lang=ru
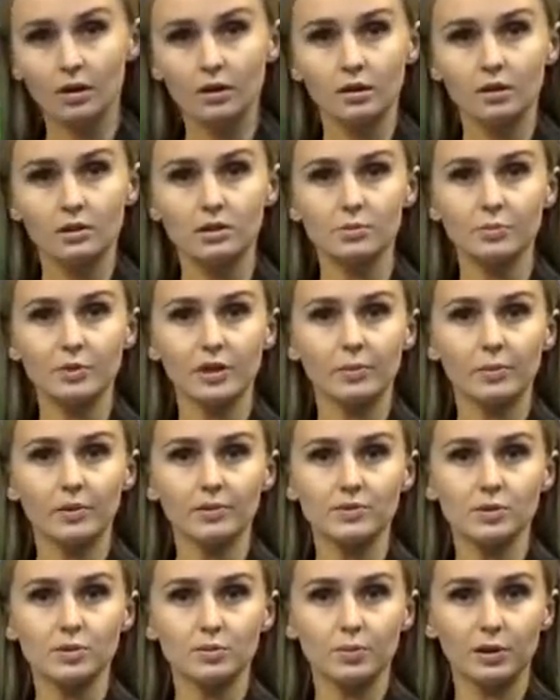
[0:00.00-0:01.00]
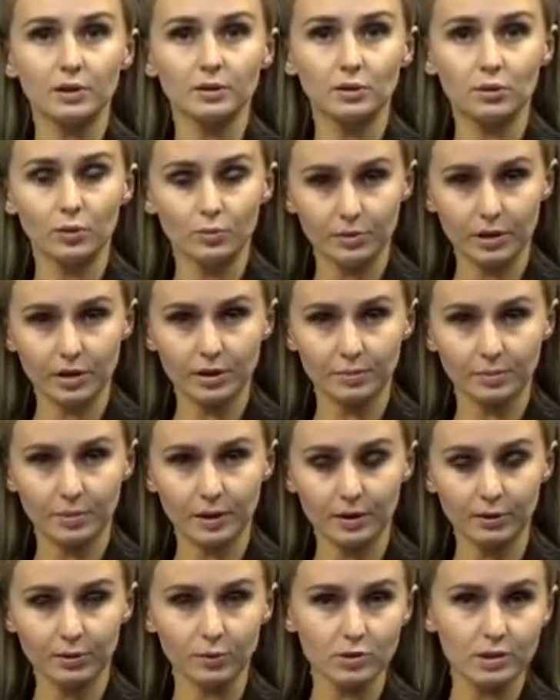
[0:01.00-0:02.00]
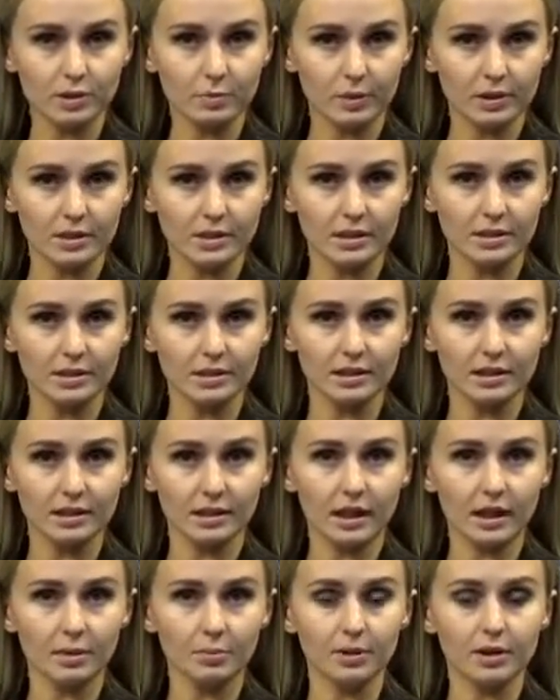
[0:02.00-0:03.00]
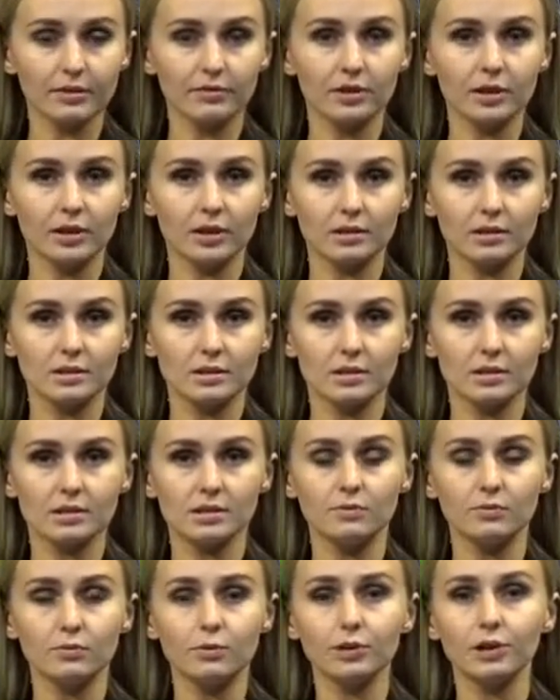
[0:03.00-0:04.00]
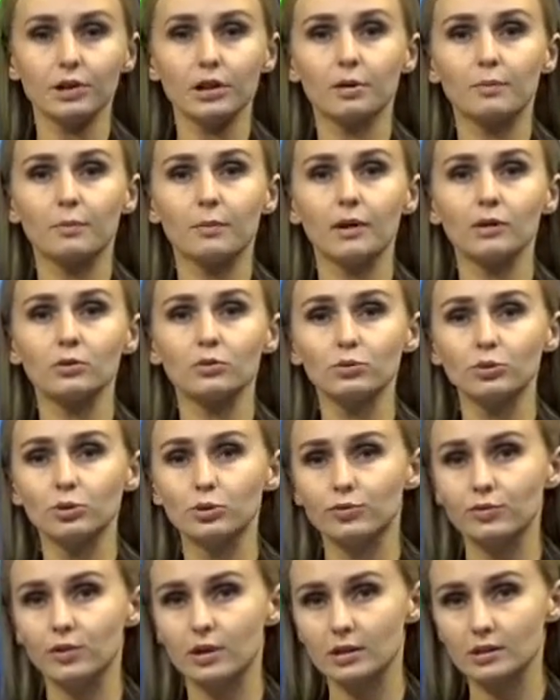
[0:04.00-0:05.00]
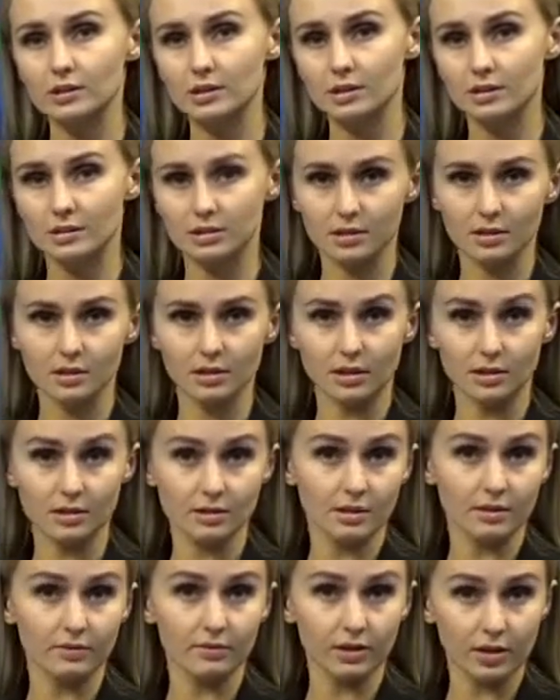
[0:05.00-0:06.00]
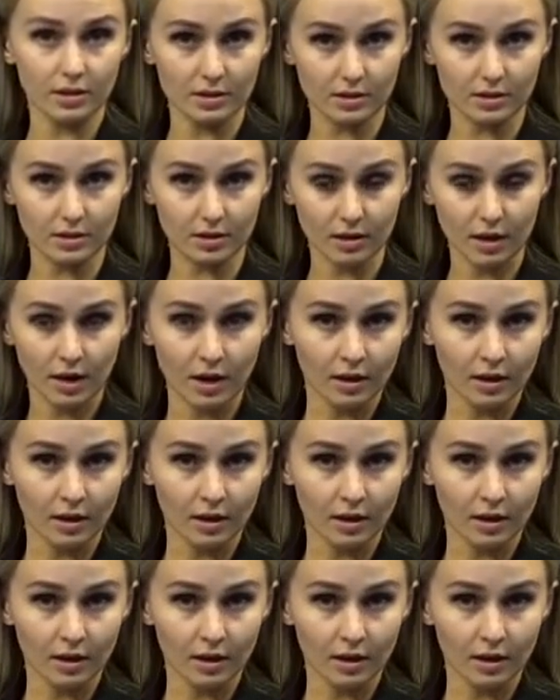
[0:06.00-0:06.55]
И теперь обо всем подробнее. Прогноз спасателей оправдался. Сегодня к полудню в Канске разыгрался ветер.